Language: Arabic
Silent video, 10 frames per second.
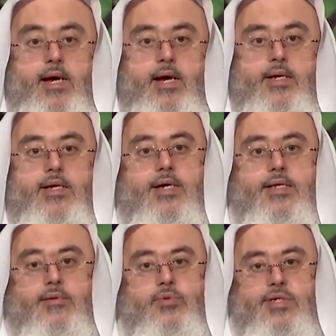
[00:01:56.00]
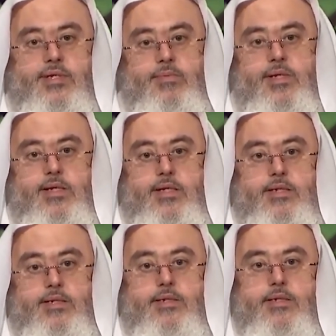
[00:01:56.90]
اعياد
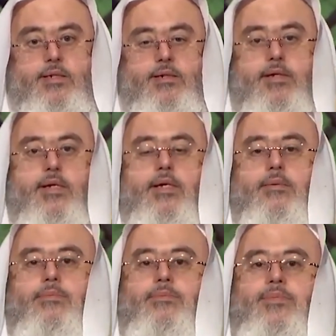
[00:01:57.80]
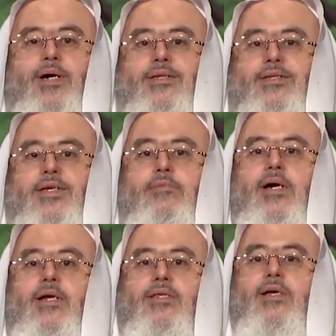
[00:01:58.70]
المسلمين بعد
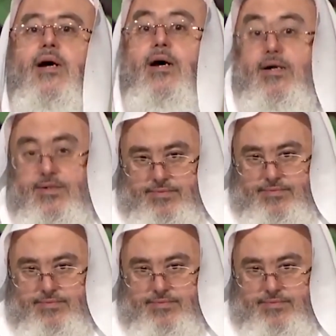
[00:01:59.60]
اكمال طاعه